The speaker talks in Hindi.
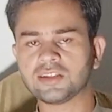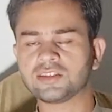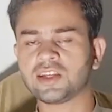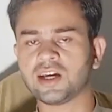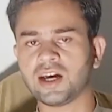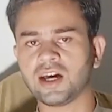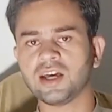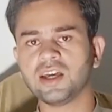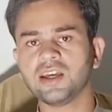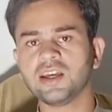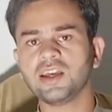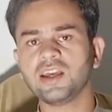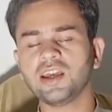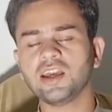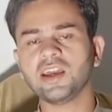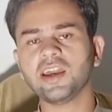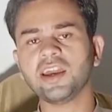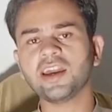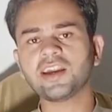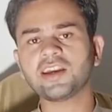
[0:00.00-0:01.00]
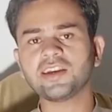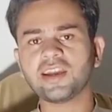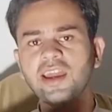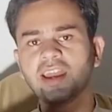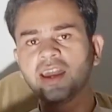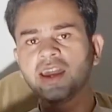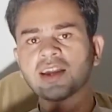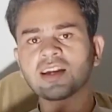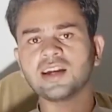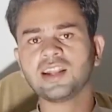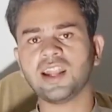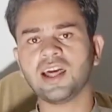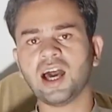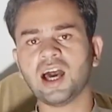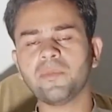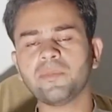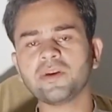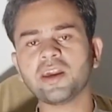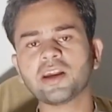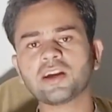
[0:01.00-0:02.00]
अच्छा एक ये एंगल है
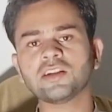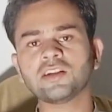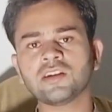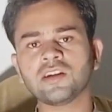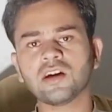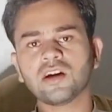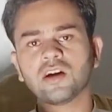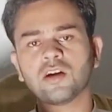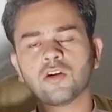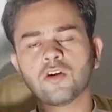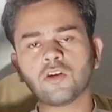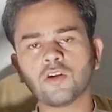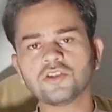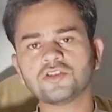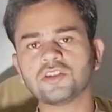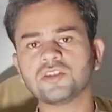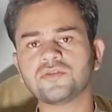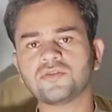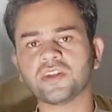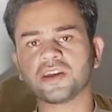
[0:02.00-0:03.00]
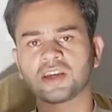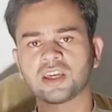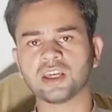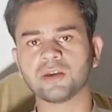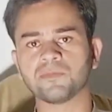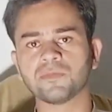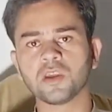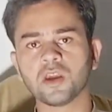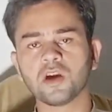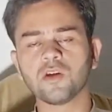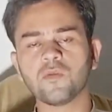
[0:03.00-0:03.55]
अभी एक और चीज़ सीखें